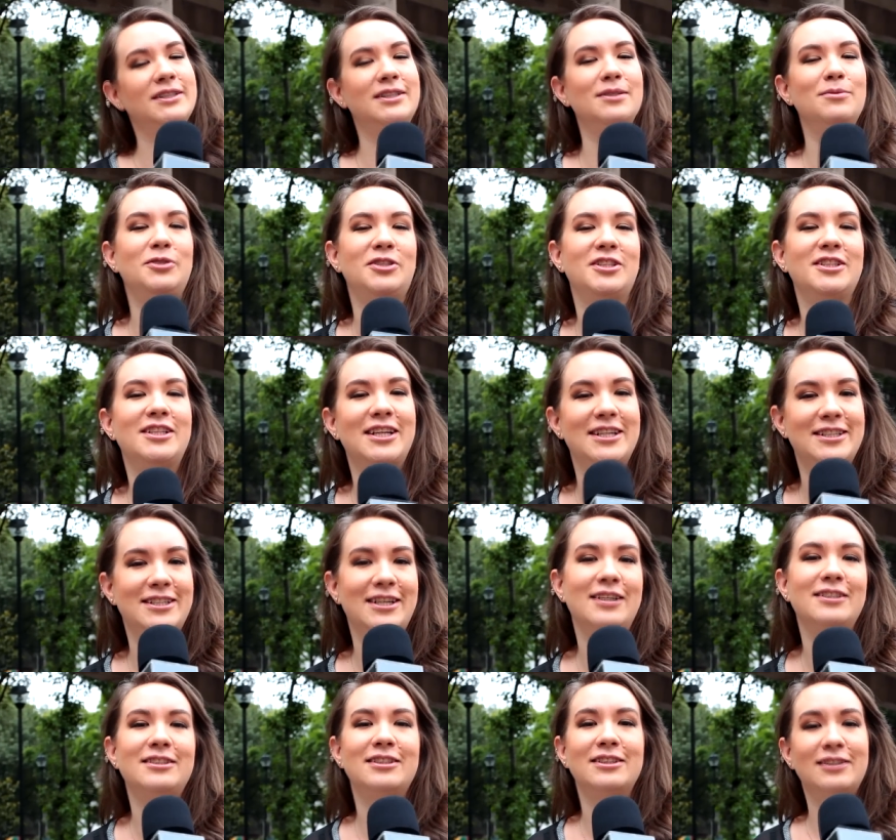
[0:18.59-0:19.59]
estamos
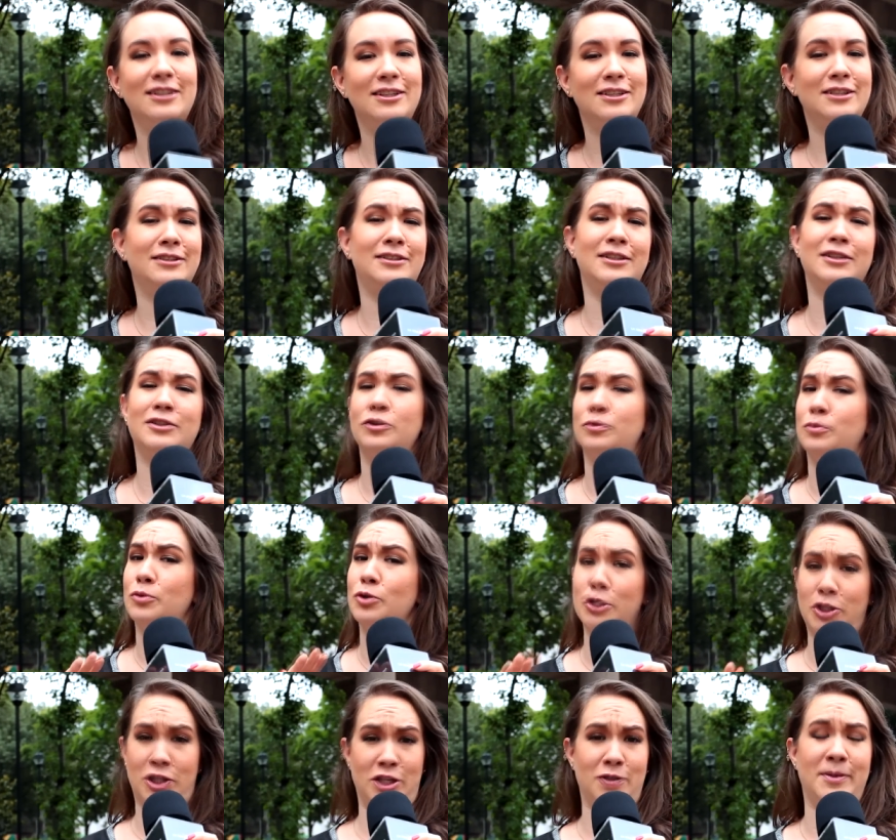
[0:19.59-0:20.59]
interesadas en tener sexo
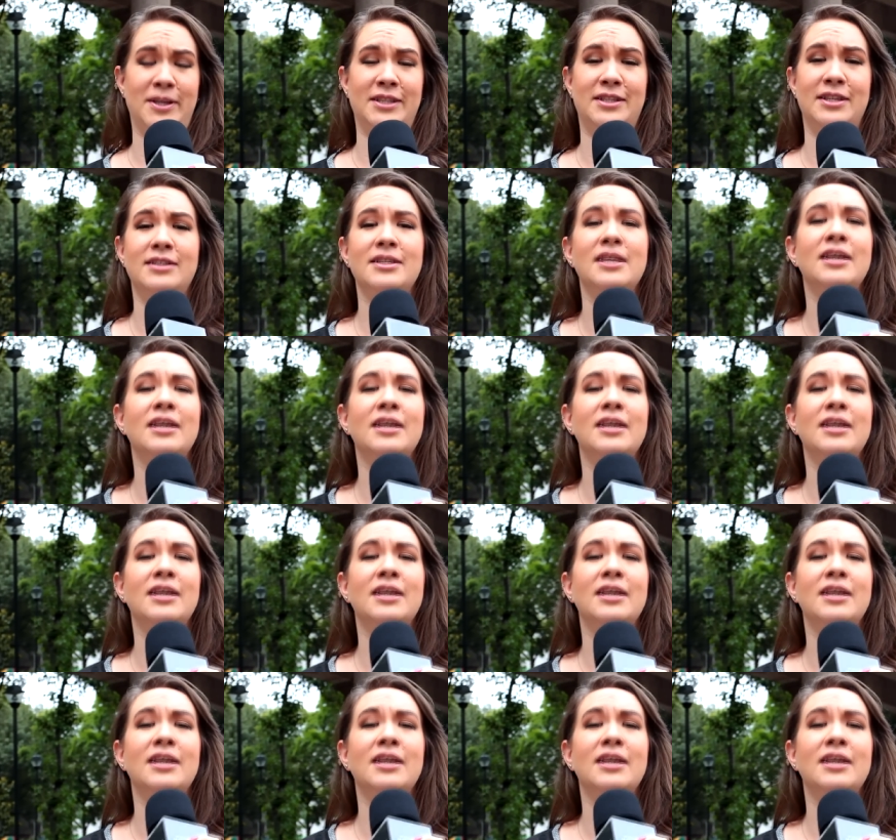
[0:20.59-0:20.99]
muchas veces